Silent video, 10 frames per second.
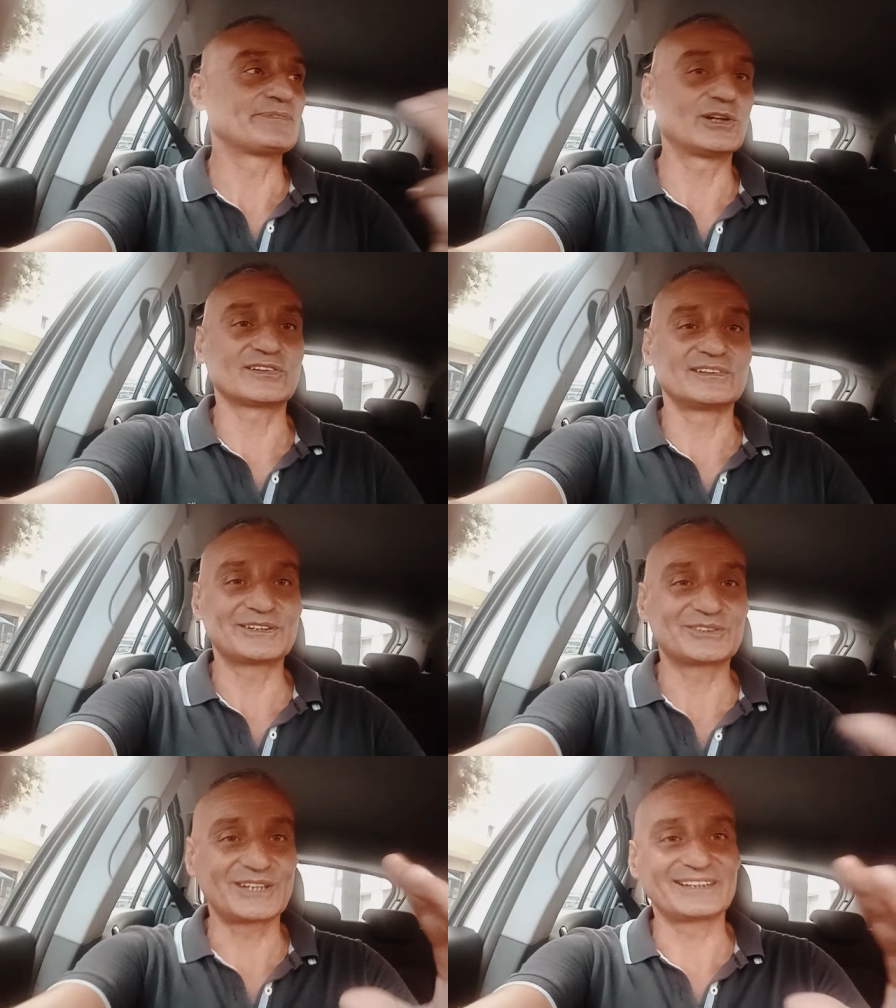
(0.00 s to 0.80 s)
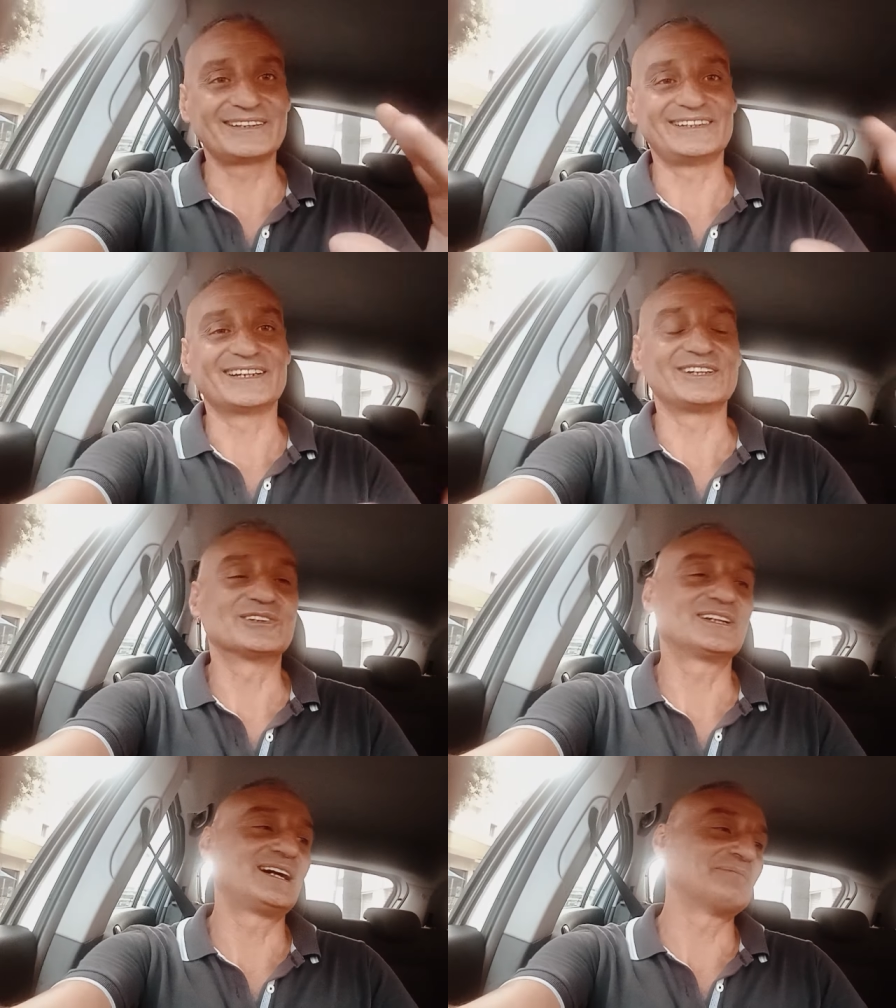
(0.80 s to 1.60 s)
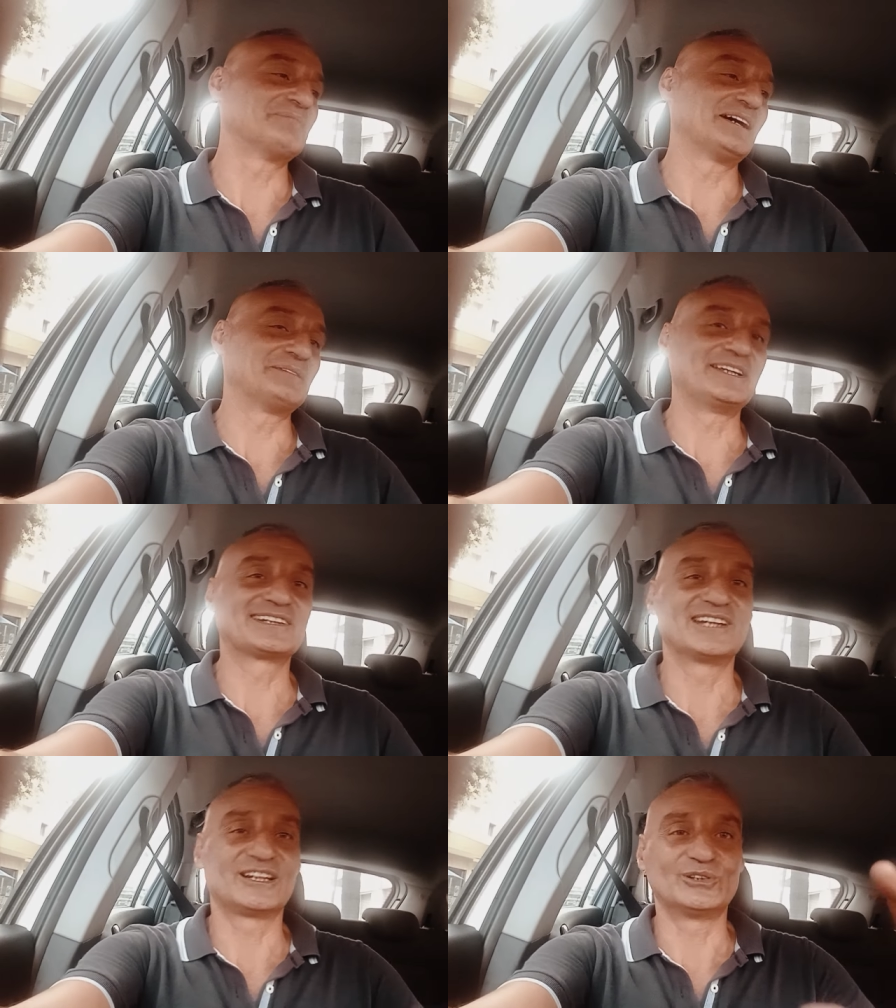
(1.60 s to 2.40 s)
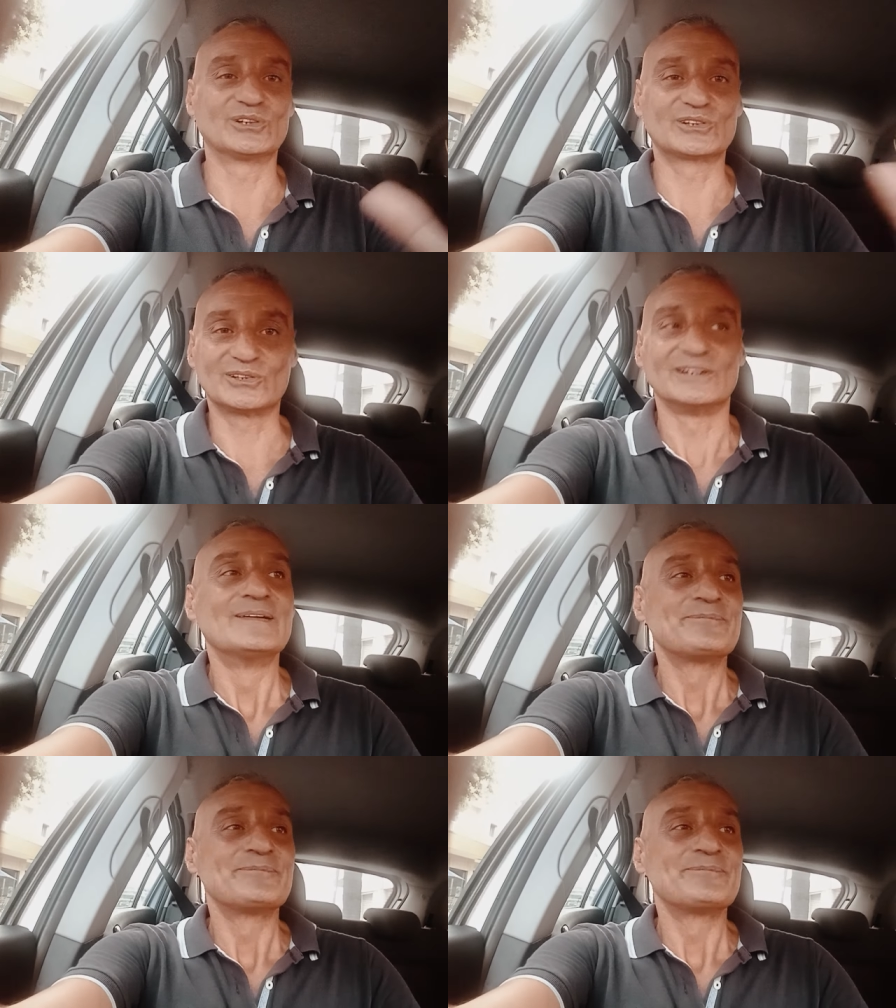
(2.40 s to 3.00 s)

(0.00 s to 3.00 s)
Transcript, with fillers: loro si mettono a ridere, dicono mamma mia che allocco,